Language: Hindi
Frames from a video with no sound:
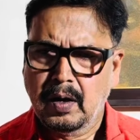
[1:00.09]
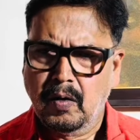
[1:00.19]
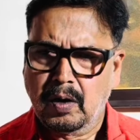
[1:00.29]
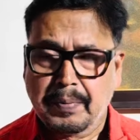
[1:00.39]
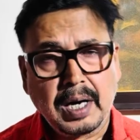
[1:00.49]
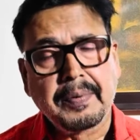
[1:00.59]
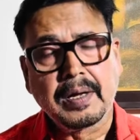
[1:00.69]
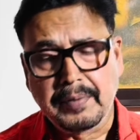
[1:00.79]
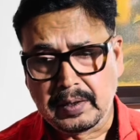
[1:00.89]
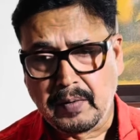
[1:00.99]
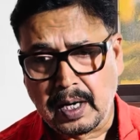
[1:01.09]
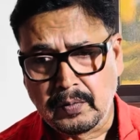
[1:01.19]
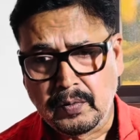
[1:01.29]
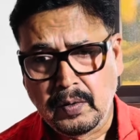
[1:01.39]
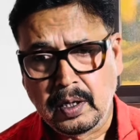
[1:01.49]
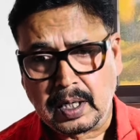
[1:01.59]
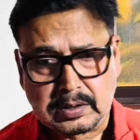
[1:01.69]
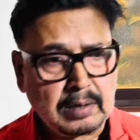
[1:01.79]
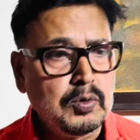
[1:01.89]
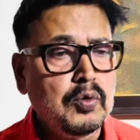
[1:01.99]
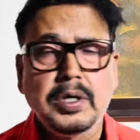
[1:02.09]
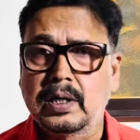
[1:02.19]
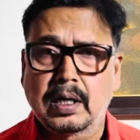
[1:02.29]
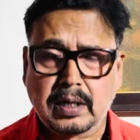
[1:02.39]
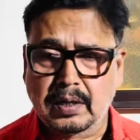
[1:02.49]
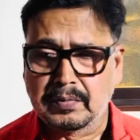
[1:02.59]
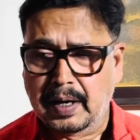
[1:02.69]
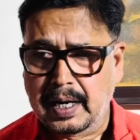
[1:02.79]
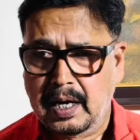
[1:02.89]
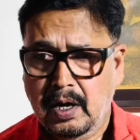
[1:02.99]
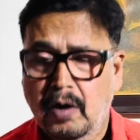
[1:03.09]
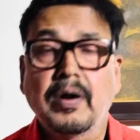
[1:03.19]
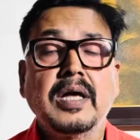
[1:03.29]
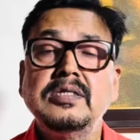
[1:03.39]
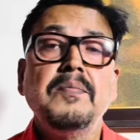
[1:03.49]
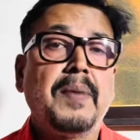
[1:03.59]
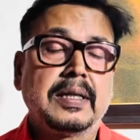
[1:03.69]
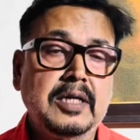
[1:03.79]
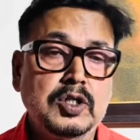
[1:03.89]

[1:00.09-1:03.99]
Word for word: और बड़े बड़े विद्वानों का समूह इकट्ठा हुआ है और ऐसी बातें